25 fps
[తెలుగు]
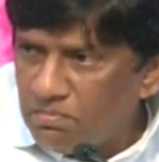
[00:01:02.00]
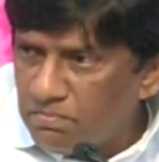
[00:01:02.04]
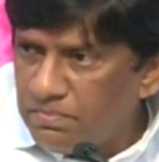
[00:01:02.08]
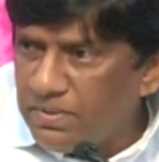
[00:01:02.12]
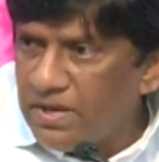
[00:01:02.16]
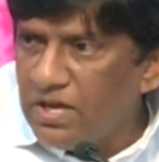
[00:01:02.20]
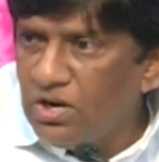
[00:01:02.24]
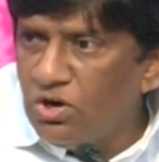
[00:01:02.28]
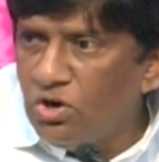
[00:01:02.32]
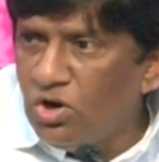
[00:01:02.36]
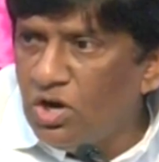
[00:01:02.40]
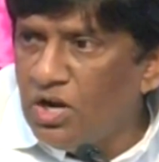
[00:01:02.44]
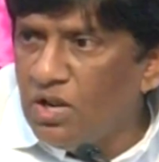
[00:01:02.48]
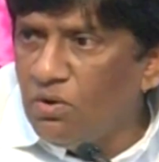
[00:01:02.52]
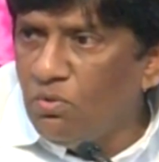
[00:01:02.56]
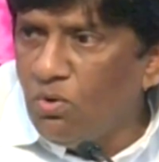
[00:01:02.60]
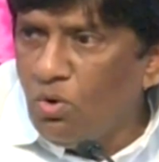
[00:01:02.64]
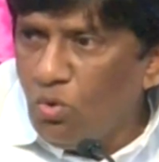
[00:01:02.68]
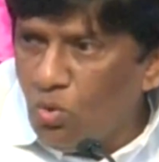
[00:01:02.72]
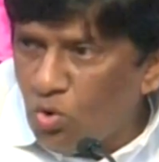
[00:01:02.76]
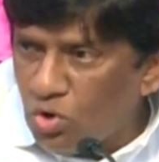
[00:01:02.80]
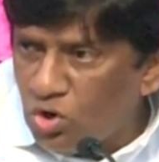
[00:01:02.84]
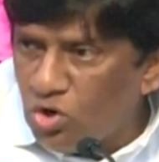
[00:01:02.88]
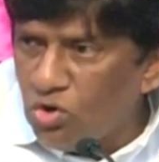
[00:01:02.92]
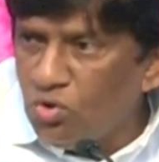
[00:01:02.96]
పేర్లు లేవో
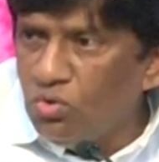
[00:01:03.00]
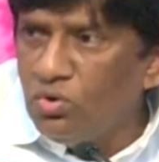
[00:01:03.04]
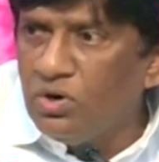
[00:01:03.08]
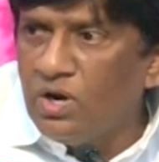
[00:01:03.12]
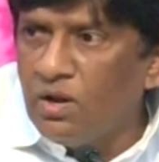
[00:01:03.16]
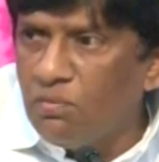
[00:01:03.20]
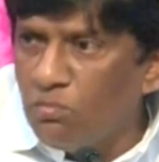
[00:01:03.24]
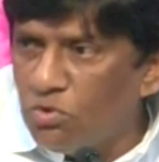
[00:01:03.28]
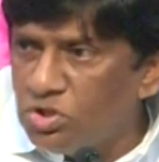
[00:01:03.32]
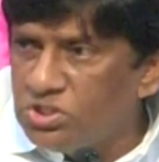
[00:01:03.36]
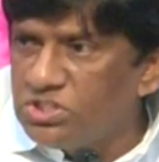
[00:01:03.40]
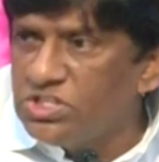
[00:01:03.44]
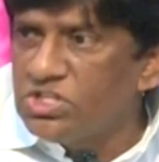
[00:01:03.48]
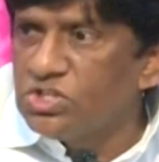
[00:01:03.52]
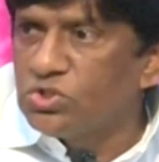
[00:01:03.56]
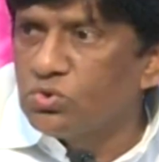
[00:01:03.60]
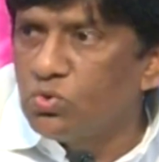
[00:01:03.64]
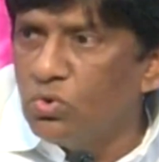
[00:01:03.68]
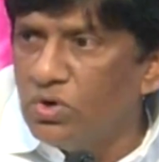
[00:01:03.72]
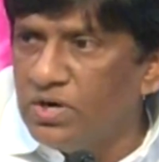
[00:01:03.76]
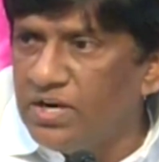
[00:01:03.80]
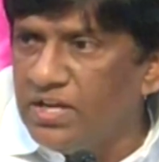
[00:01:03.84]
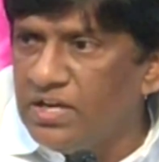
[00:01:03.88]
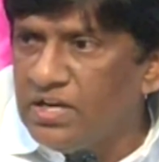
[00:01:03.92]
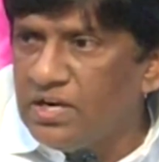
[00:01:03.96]
ఓటు నమోదు
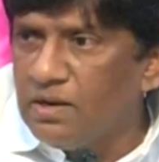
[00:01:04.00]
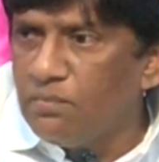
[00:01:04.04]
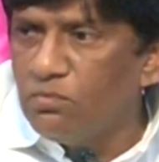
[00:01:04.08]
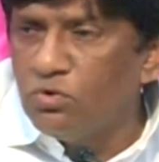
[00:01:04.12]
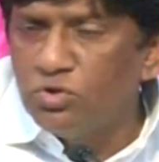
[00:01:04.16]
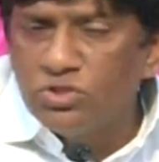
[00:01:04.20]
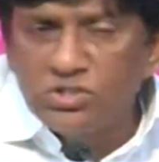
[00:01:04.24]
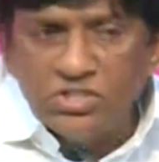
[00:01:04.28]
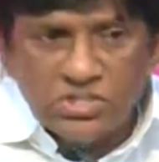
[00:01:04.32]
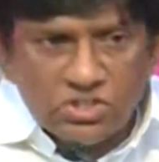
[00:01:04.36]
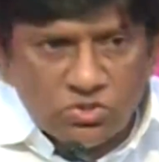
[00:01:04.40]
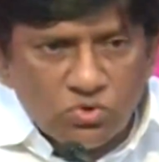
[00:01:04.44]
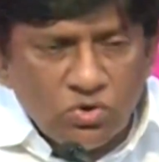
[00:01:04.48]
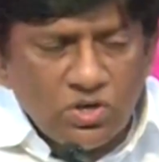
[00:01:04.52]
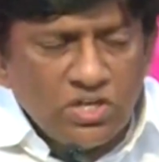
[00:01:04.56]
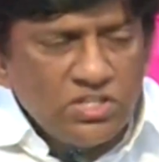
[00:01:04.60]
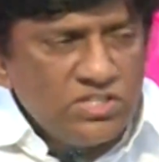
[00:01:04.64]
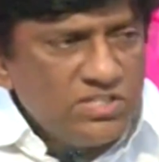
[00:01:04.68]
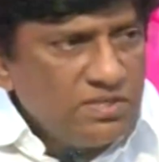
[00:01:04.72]
చేసుకోండి నమోదు చేసుకొని